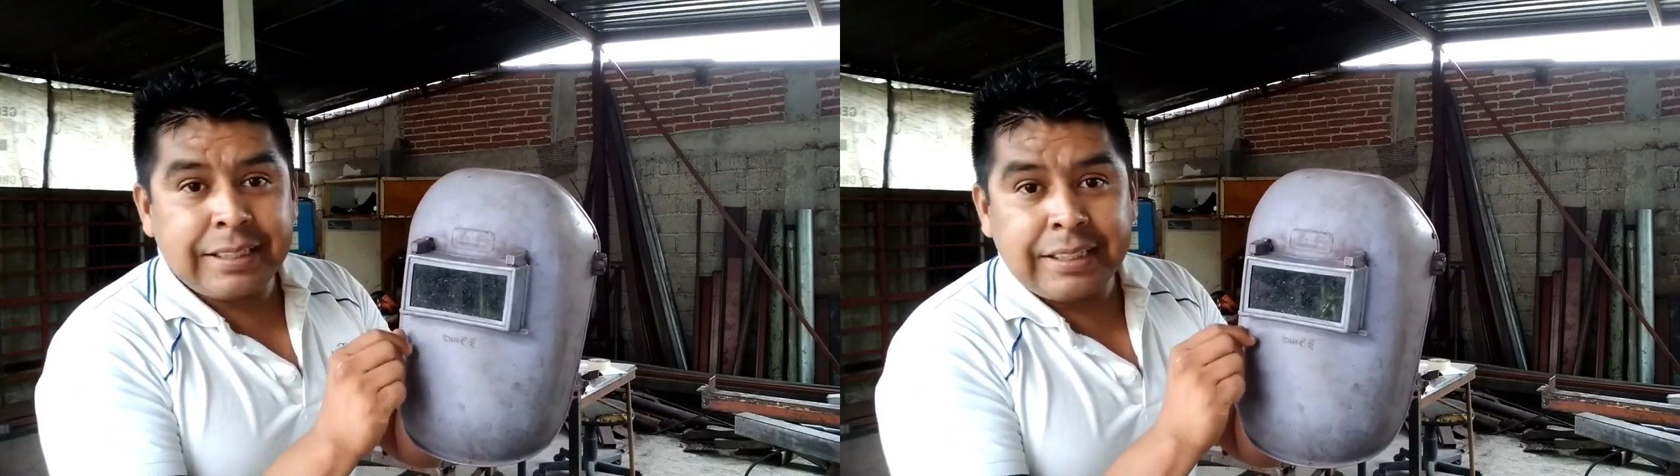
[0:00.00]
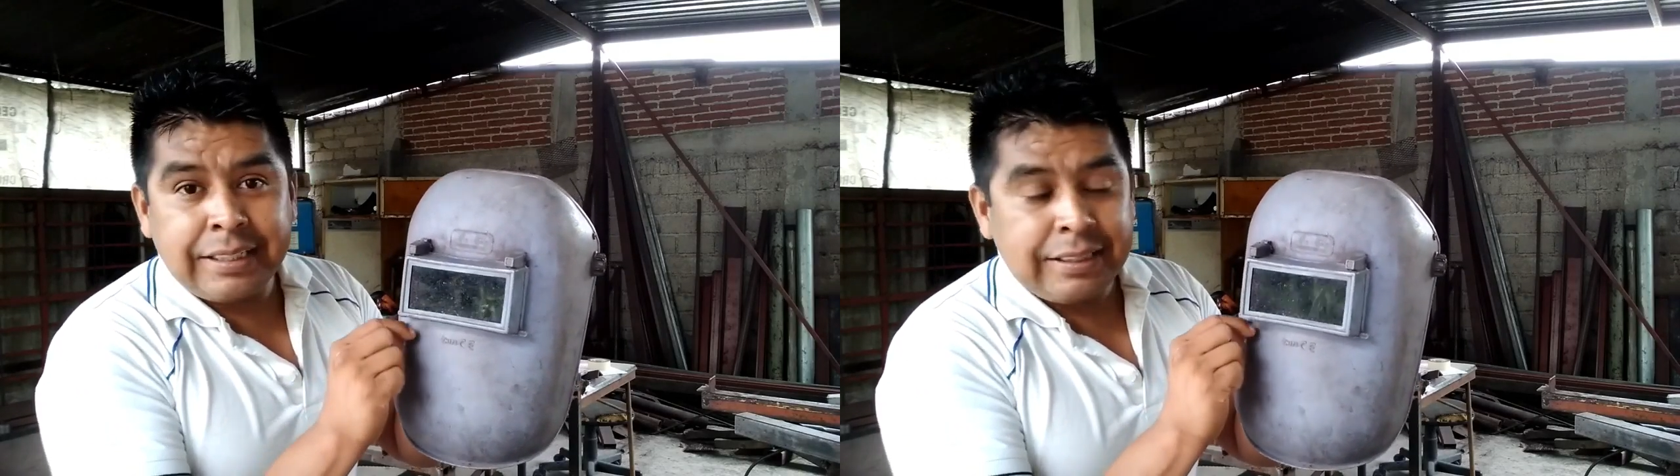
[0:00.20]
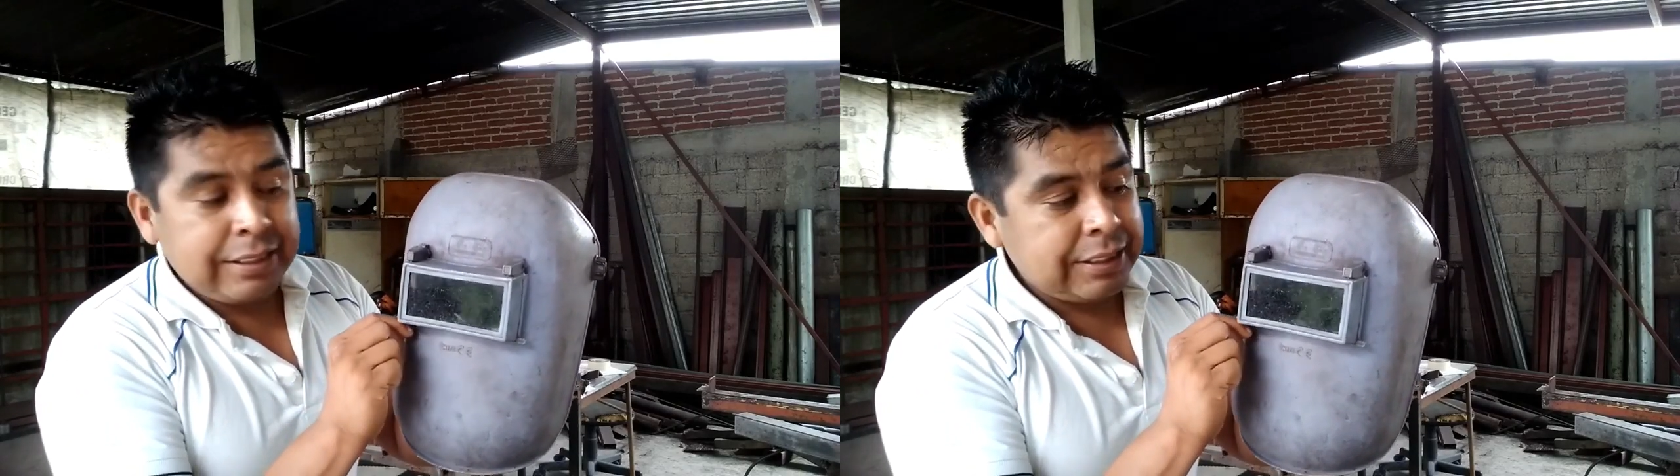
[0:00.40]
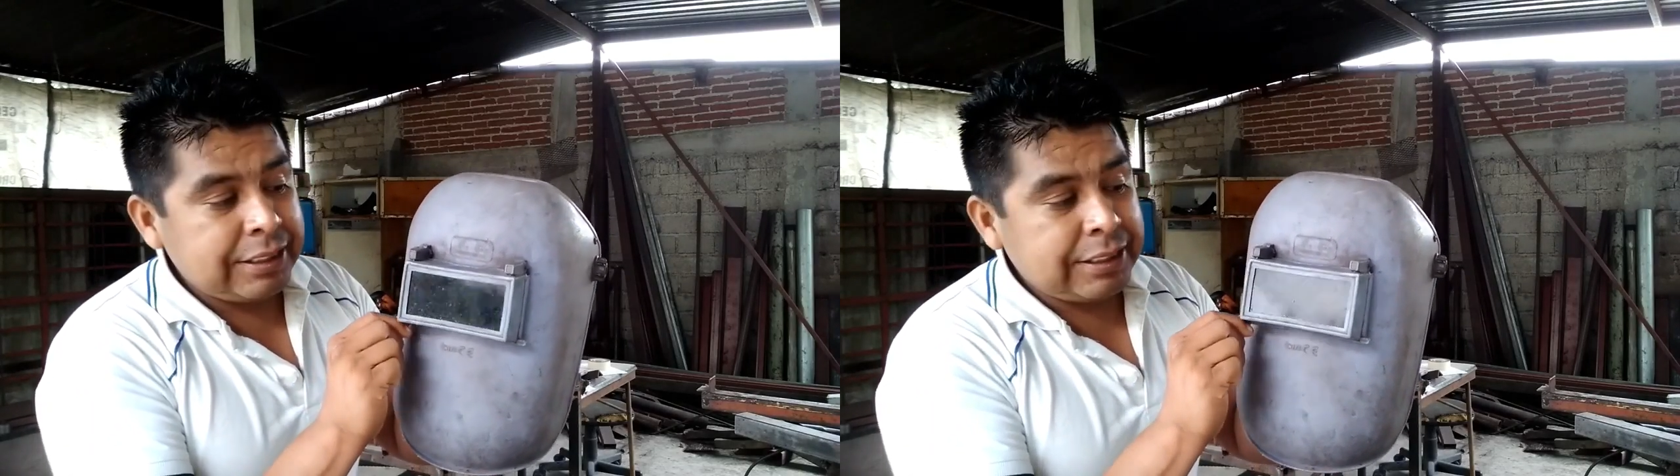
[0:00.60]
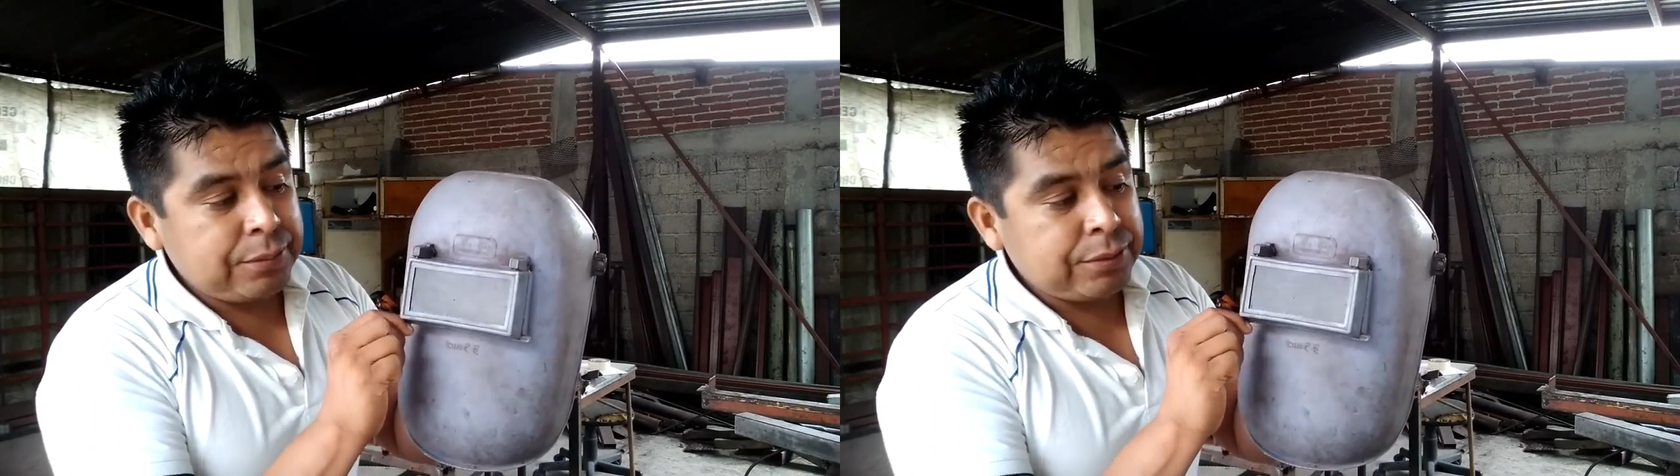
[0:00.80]
trae
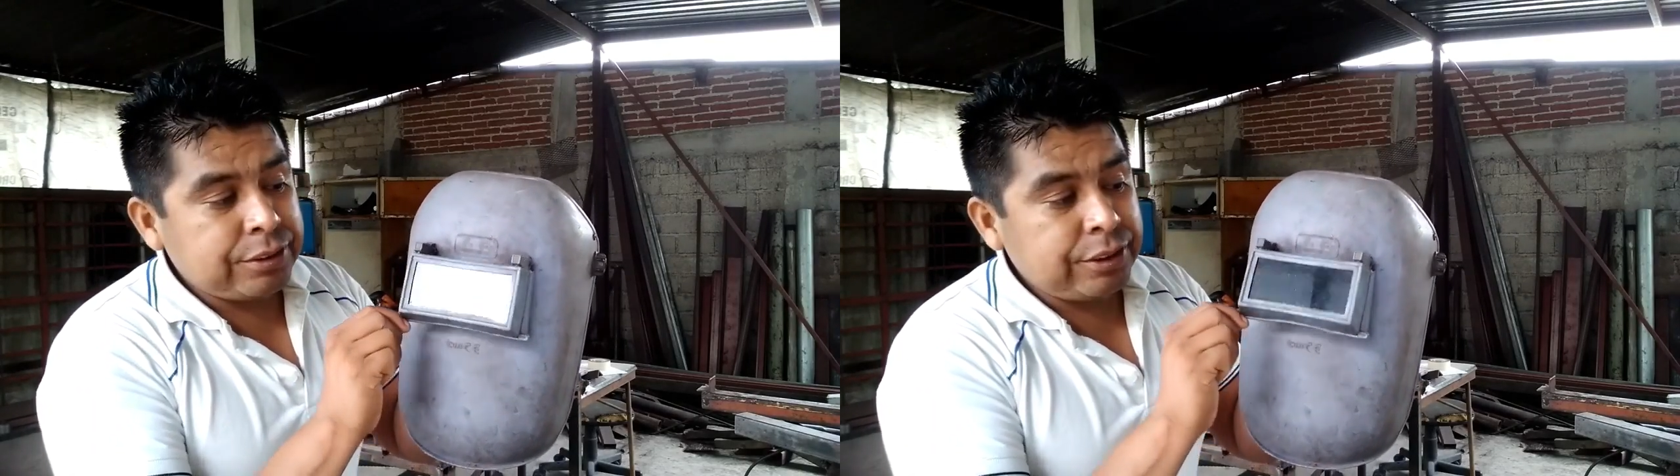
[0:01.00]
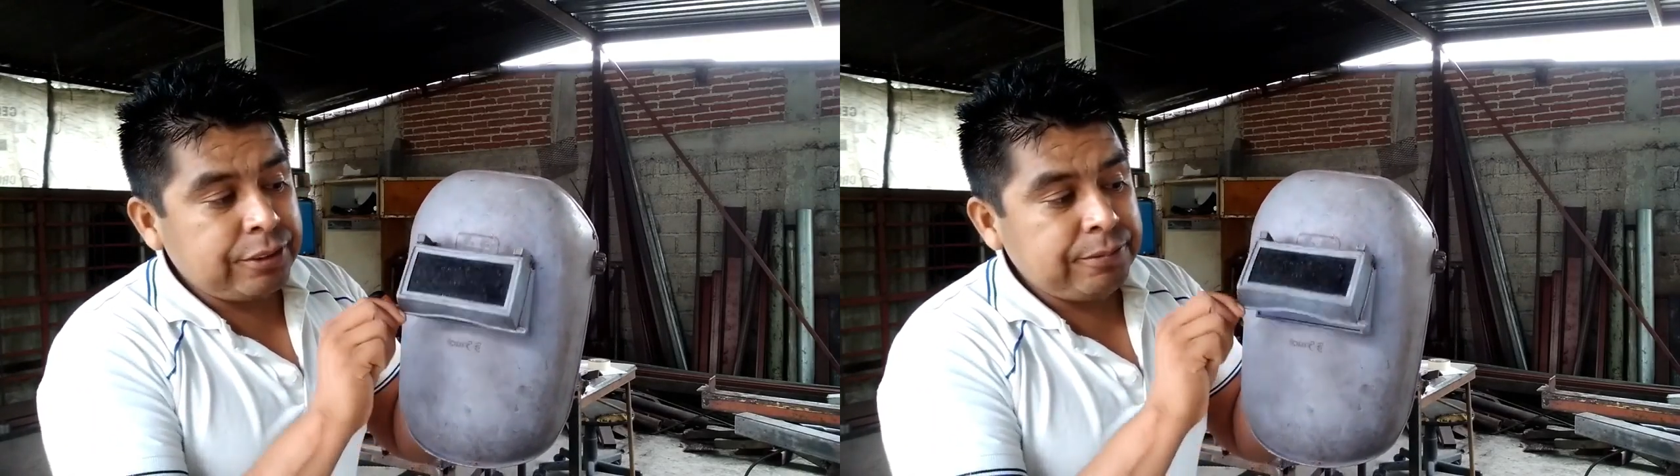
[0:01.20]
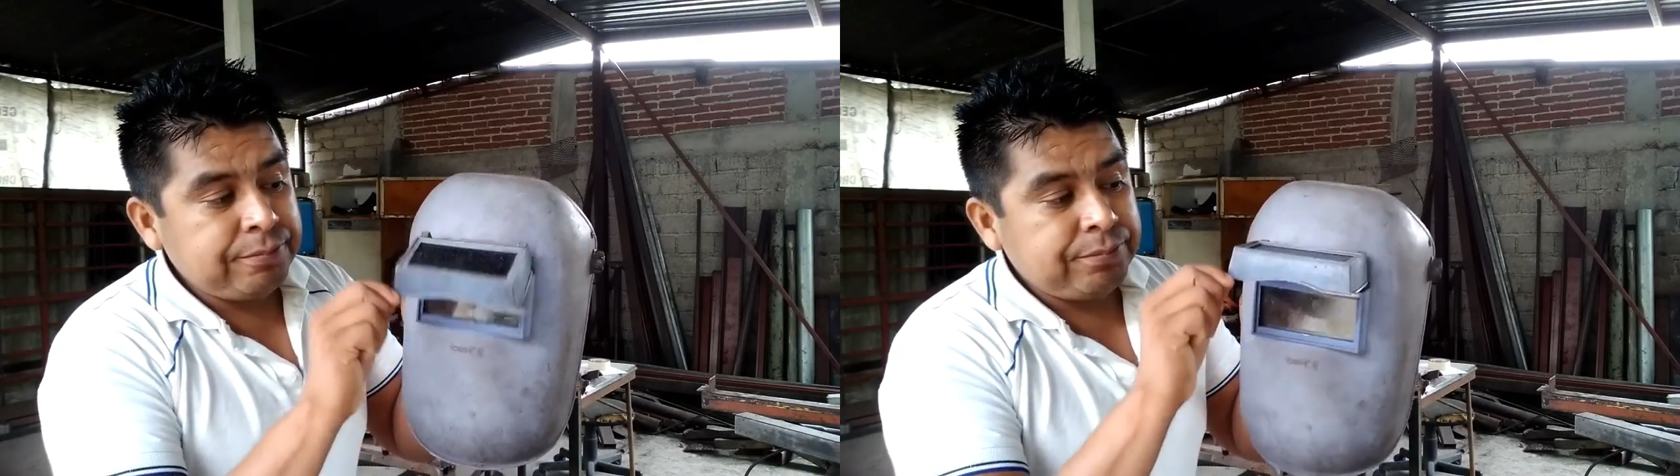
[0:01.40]
esta función.